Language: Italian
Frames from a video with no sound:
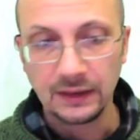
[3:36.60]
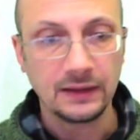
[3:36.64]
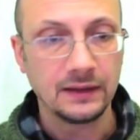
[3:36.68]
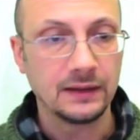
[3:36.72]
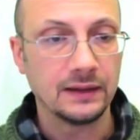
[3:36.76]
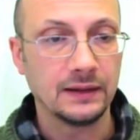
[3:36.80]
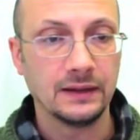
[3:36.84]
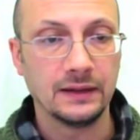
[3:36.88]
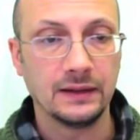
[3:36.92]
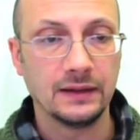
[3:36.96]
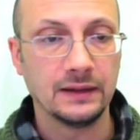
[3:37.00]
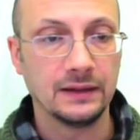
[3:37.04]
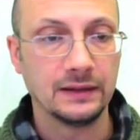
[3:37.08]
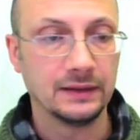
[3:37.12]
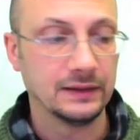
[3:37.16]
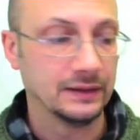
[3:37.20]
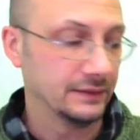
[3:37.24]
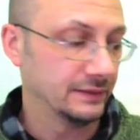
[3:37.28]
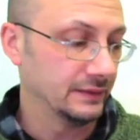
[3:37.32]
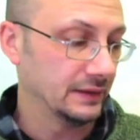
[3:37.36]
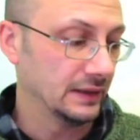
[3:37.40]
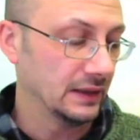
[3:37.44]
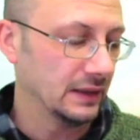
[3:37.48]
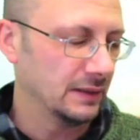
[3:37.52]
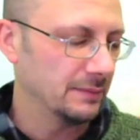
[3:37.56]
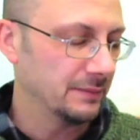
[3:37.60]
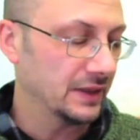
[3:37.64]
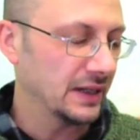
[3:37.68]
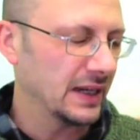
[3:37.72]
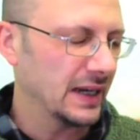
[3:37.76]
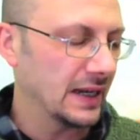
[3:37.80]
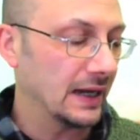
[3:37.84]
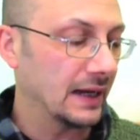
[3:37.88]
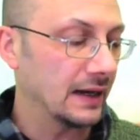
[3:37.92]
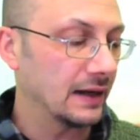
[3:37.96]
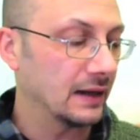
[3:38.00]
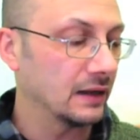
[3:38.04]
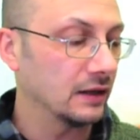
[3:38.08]
eh,
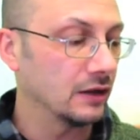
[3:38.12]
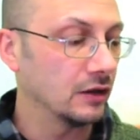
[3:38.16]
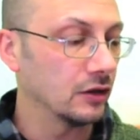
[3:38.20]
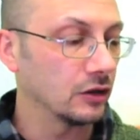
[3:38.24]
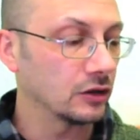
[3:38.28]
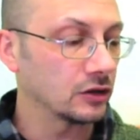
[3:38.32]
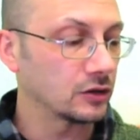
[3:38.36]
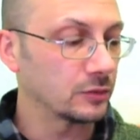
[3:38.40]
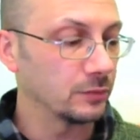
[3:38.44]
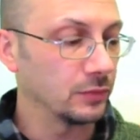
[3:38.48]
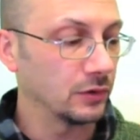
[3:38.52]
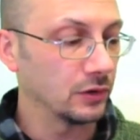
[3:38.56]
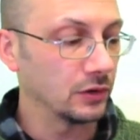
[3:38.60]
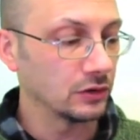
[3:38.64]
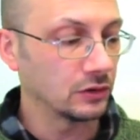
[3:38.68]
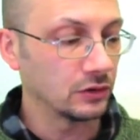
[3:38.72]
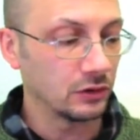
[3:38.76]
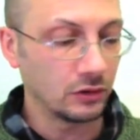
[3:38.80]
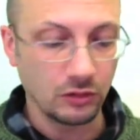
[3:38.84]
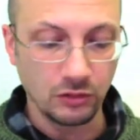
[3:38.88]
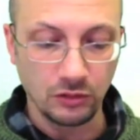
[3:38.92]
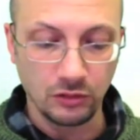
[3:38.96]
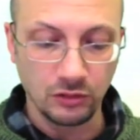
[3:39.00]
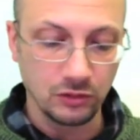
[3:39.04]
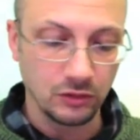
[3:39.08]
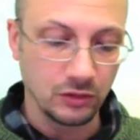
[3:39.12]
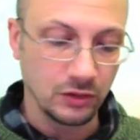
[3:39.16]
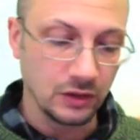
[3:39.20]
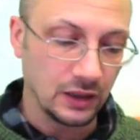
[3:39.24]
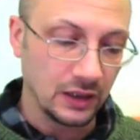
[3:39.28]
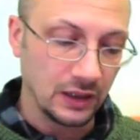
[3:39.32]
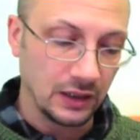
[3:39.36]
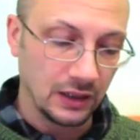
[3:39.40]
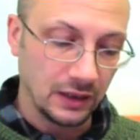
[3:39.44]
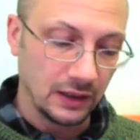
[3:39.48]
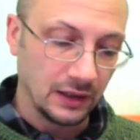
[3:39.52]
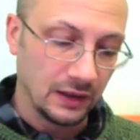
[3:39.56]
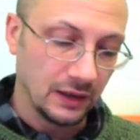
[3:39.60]
eliminare gli hotspot con
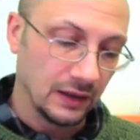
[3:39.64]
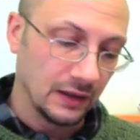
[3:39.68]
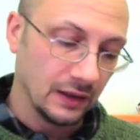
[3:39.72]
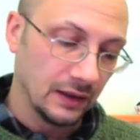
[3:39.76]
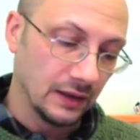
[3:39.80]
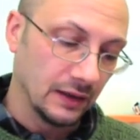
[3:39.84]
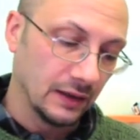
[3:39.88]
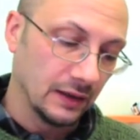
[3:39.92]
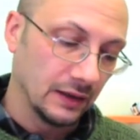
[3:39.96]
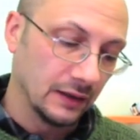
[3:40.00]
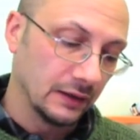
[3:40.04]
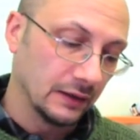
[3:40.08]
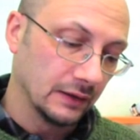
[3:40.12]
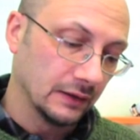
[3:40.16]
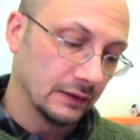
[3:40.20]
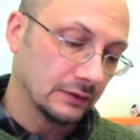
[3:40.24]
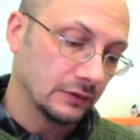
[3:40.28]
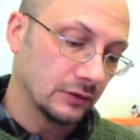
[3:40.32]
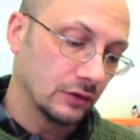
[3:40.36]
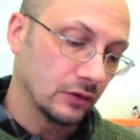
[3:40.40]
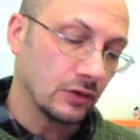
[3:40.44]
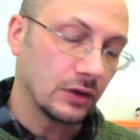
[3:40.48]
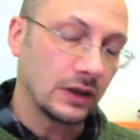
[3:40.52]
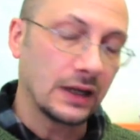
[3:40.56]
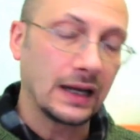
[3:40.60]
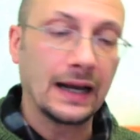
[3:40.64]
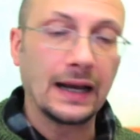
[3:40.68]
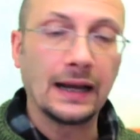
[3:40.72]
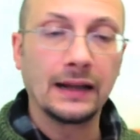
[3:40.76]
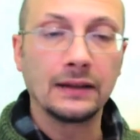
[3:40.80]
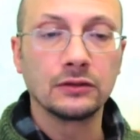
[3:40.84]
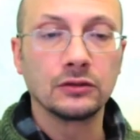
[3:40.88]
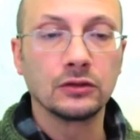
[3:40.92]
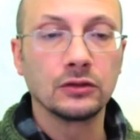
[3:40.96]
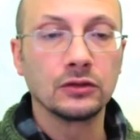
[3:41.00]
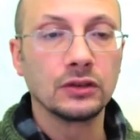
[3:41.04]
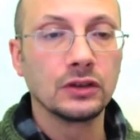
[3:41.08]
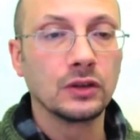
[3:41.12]
eh,
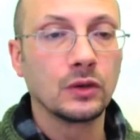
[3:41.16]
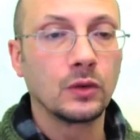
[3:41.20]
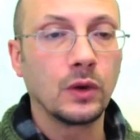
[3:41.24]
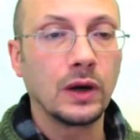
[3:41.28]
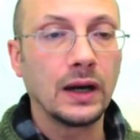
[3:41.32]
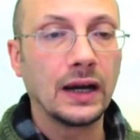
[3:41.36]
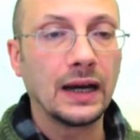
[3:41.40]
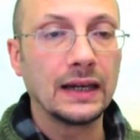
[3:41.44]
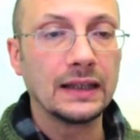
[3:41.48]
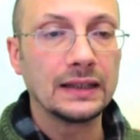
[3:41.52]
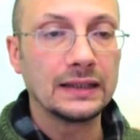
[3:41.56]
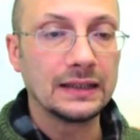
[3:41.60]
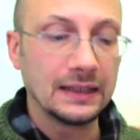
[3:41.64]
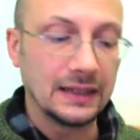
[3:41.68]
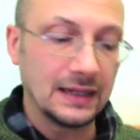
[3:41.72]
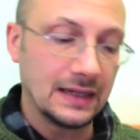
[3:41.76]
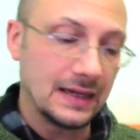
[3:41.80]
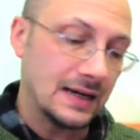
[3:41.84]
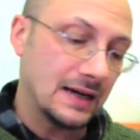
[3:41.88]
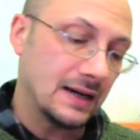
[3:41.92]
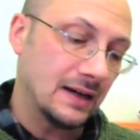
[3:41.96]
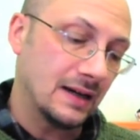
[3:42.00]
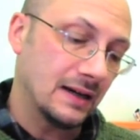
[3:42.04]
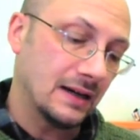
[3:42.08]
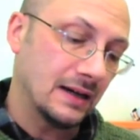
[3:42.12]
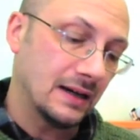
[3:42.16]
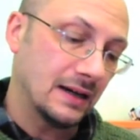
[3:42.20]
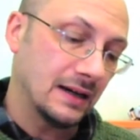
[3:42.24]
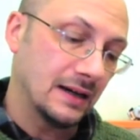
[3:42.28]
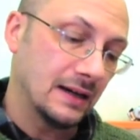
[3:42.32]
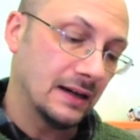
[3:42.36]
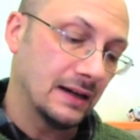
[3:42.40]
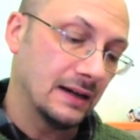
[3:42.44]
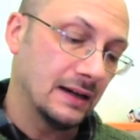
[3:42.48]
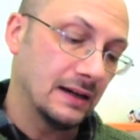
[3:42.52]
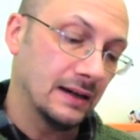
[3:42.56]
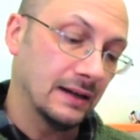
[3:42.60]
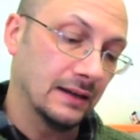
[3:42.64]
toccando di qua e di
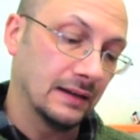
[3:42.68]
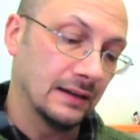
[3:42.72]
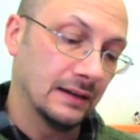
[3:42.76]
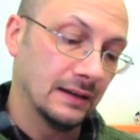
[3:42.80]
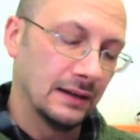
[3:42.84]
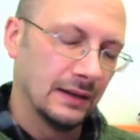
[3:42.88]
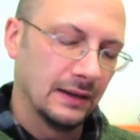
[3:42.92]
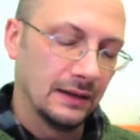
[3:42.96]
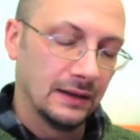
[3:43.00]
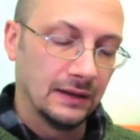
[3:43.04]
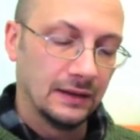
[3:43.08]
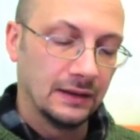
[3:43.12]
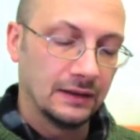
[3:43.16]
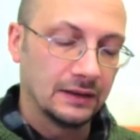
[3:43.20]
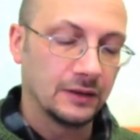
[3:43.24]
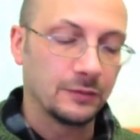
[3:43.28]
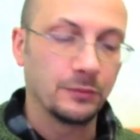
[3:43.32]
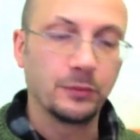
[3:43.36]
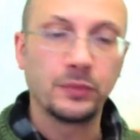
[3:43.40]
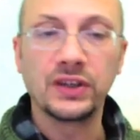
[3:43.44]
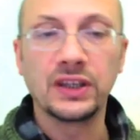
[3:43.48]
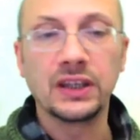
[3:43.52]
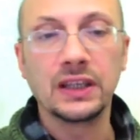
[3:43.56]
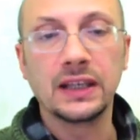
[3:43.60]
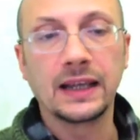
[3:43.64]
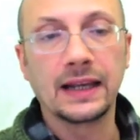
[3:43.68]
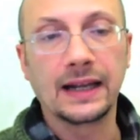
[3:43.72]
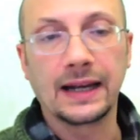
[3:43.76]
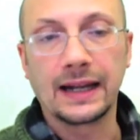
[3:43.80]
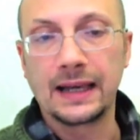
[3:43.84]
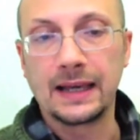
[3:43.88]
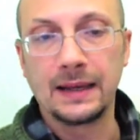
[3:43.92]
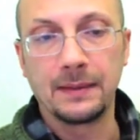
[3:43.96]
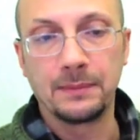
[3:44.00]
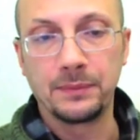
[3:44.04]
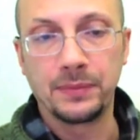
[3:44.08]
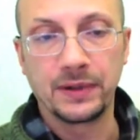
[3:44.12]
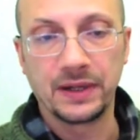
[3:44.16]
là
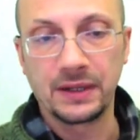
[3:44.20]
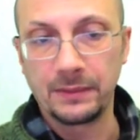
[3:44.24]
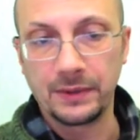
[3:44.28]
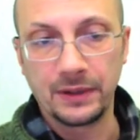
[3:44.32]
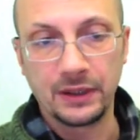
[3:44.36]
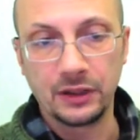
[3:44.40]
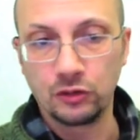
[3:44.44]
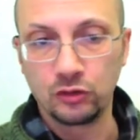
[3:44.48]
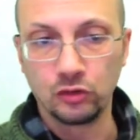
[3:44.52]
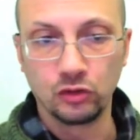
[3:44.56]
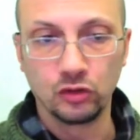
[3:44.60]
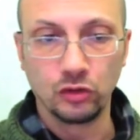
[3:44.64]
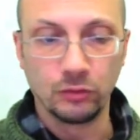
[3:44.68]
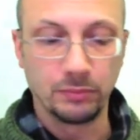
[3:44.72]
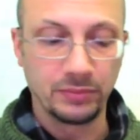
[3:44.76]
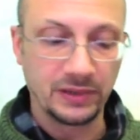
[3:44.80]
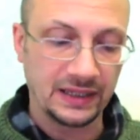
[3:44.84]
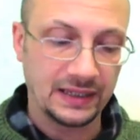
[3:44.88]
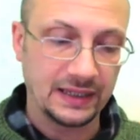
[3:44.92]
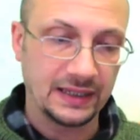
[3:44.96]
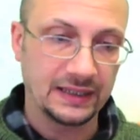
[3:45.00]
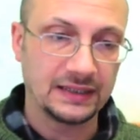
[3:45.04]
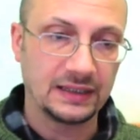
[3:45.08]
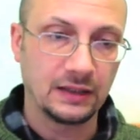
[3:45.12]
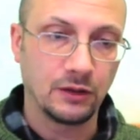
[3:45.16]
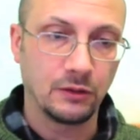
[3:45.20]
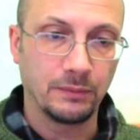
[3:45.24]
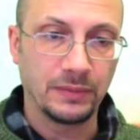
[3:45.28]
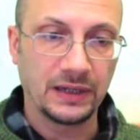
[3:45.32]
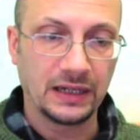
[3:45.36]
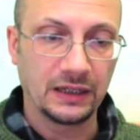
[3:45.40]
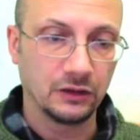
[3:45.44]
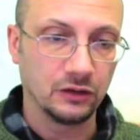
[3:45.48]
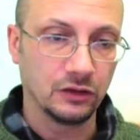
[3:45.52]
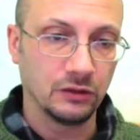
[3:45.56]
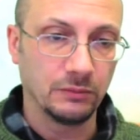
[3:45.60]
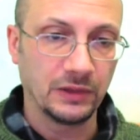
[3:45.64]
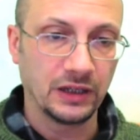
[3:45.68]
spire prima di tutto perché stiamo
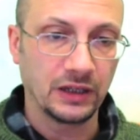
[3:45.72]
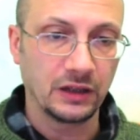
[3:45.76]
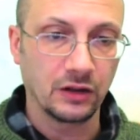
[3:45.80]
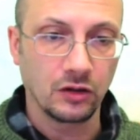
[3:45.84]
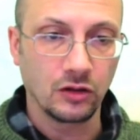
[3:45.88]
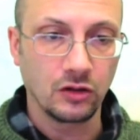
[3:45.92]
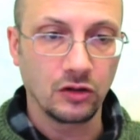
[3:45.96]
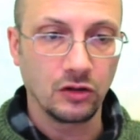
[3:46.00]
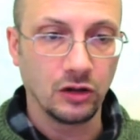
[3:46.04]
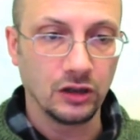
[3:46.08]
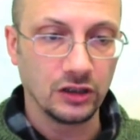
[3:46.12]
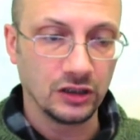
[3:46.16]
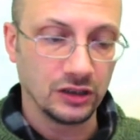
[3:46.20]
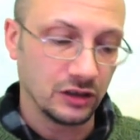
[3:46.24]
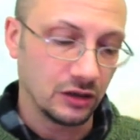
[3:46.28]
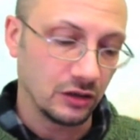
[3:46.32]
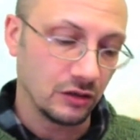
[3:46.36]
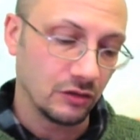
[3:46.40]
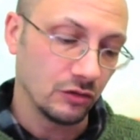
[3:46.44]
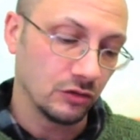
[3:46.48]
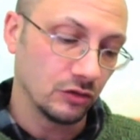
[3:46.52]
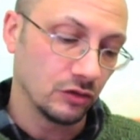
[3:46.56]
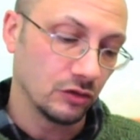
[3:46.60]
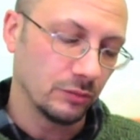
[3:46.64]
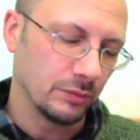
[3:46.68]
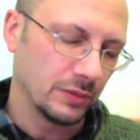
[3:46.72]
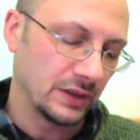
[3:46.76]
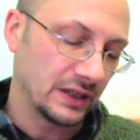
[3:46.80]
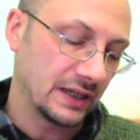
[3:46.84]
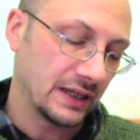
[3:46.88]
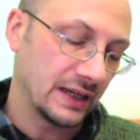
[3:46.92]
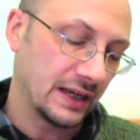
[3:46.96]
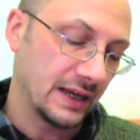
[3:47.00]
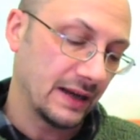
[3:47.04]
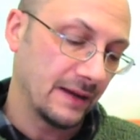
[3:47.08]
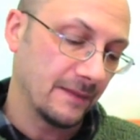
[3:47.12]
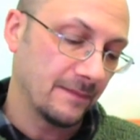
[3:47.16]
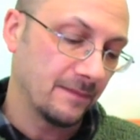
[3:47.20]
parlando di microcoil secondo
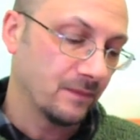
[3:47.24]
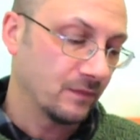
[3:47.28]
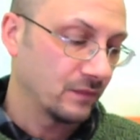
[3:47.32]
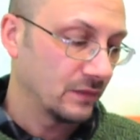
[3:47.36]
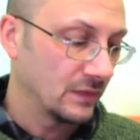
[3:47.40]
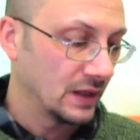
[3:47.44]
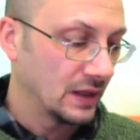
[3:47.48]
perché